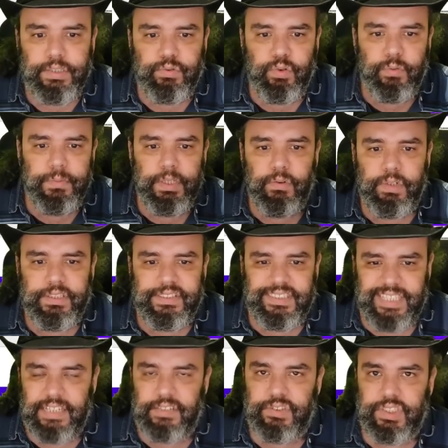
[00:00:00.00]

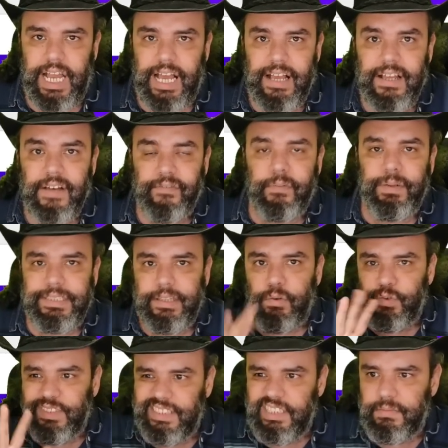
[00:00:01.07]
8.800, né? Vamos botar
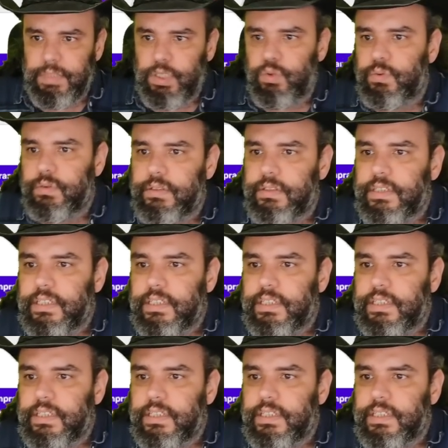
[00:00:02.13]
11 mil,